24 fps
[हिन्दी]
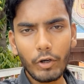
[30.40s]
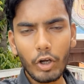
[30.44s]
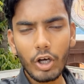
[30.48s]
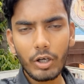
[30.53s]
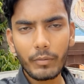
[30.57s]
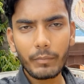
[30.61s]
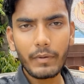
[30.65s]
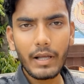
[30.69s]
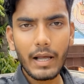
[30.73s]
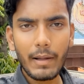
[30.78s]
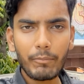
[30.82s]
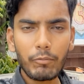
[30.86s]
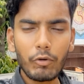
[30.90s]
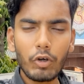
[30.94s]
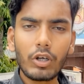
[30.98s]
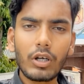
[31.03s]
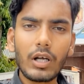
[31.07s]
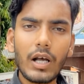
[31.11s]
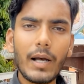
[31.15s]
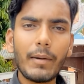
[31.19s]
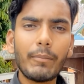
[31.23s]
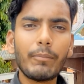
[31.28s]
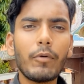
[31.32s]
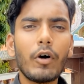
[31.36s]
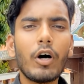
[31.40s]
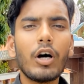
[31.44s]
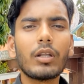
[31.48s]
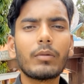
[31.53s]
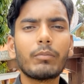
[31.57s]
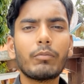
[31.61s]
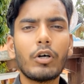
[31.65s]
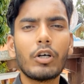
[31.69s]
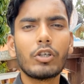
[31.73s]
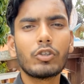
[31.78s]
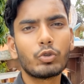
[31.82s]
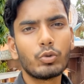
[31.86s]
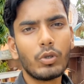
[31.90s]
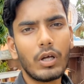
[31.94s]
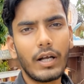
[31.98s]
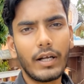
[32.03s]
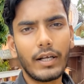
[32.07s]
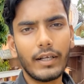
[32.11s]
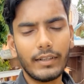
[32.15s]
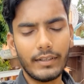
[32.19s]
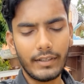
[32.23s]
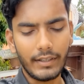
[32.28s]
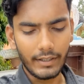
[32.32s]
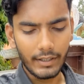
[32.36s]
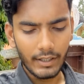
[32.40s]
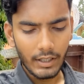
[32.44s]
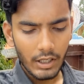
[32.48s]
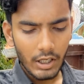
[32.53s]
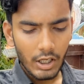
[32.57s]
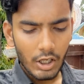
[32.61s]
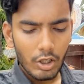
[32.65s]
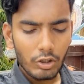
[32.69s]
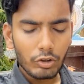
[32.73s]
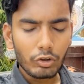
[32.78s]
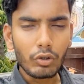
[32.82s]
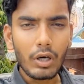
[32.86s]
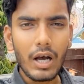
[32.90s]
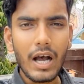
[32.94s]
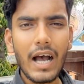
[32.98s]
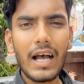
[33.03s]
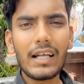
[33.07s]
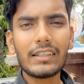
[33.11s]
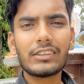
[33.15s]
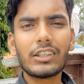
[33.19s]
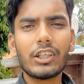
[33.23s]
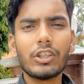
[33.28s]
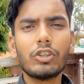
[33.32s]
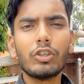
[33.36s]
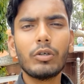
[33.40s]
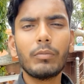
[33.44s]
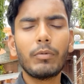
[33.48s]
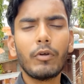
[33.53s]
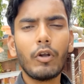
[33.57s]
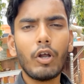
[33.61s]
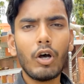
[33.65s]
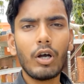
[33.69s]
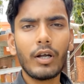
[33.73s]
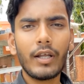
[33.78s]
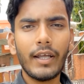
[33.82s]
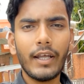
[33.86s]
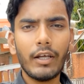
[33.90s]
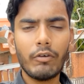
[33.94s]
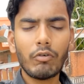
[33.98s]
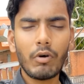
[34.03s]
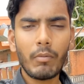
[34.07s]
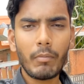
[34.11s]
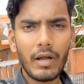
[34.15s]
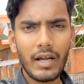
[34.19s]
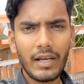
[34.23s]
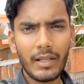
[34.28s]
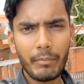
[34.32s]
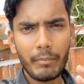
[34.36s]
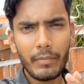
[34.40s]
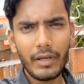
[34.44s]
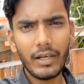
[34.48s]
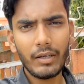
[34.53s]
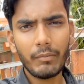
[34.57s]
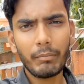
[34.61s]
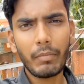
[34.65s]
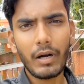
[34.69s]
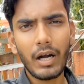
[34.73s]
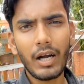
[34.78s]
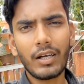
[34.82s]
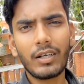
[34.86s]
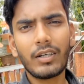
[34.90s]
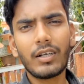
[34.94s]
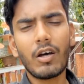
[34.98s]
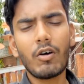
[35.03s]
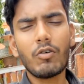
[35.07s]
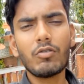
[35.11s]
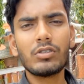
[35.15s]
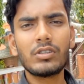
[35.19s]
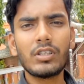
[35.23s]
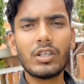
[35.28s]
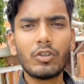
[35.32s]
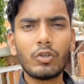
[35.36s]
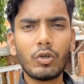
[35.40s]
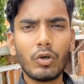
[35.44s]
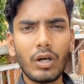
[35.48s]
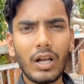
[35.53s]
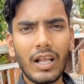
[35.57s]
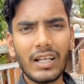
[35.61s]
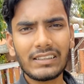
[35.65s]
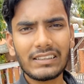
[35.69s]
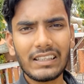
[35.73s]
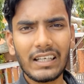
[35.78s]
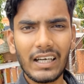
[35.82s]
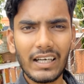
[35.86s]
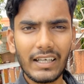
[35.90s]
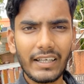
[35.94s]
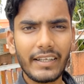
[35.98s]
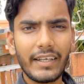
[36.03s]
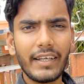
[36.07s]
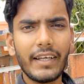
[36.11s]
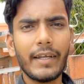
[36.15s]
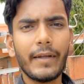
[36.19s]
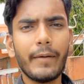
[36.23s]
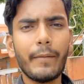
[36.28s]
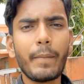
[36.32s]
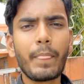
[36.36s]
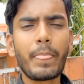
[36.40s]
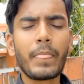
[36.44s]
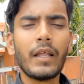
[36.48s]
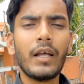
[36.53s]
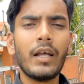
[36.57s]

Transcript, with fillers: नए ब्लॉग में आप लोग का बहुत बहुत स्वागत है तो आज का जो ब्लॉग है वो हमारे मेन बाढ़ टाउन से थोड़ा सा हटके है